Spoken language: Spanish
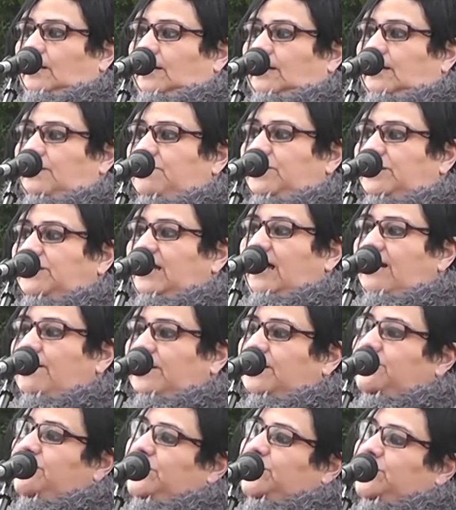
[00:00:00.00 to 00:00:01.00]
Invito,
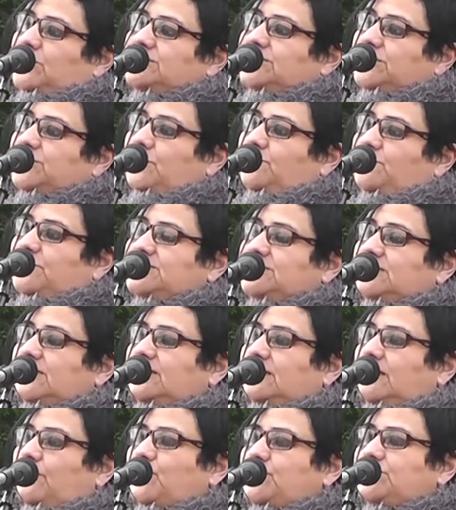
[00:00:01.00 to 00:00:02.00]
invito al señor
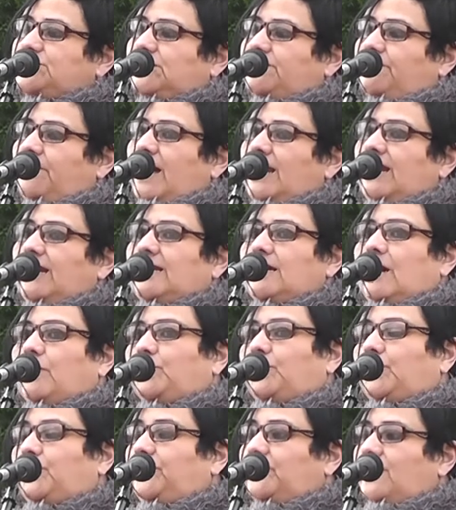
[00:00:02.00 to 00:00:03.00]
presidente municipal, a las
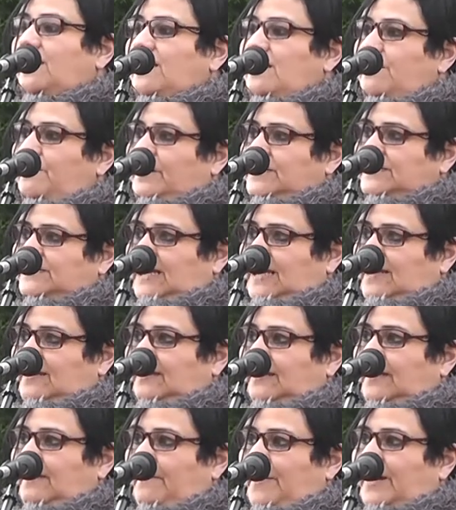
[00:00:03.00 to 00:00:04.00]
autoridades
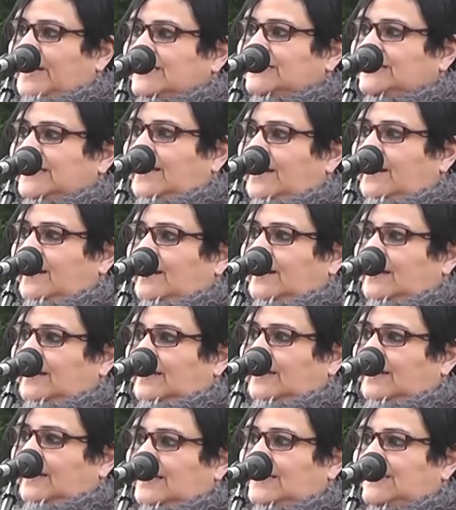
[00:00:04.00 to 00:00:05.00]
presentes para hacer
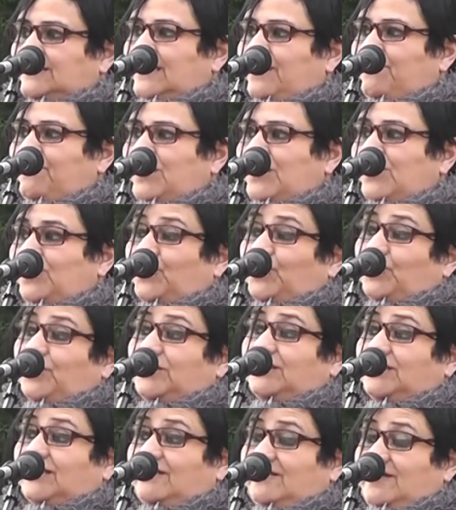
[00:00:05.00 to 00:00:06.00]
izamiento
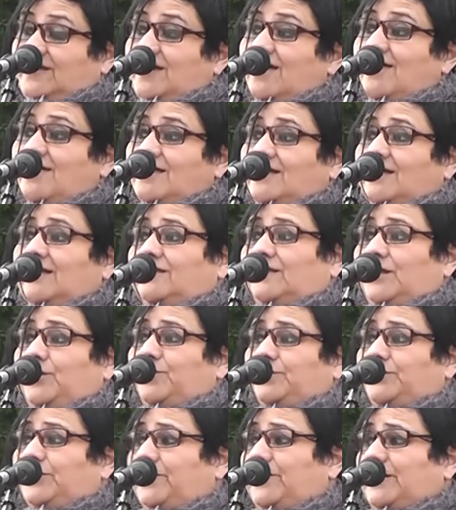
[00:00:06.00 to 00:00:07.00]
en este día de
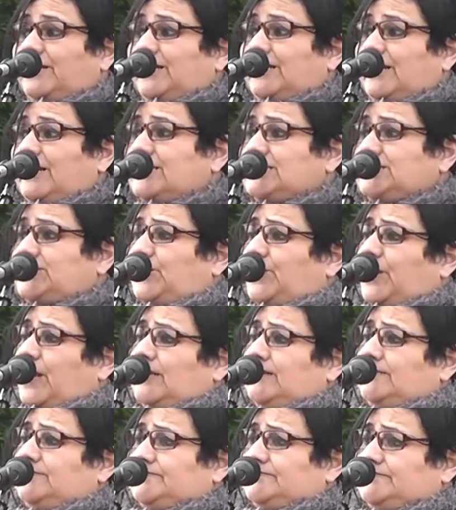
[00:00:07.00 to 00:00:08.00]
nuestra bandera
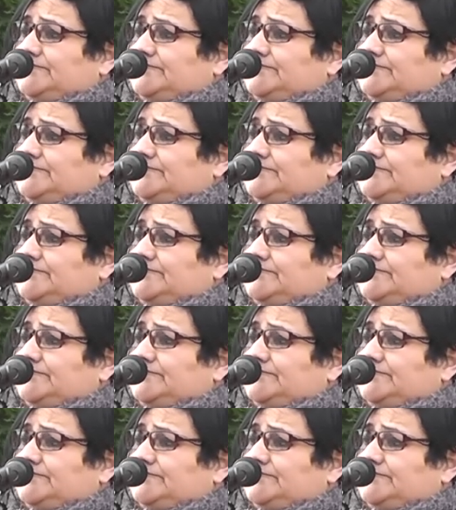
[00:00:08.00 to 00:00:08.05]
nacional.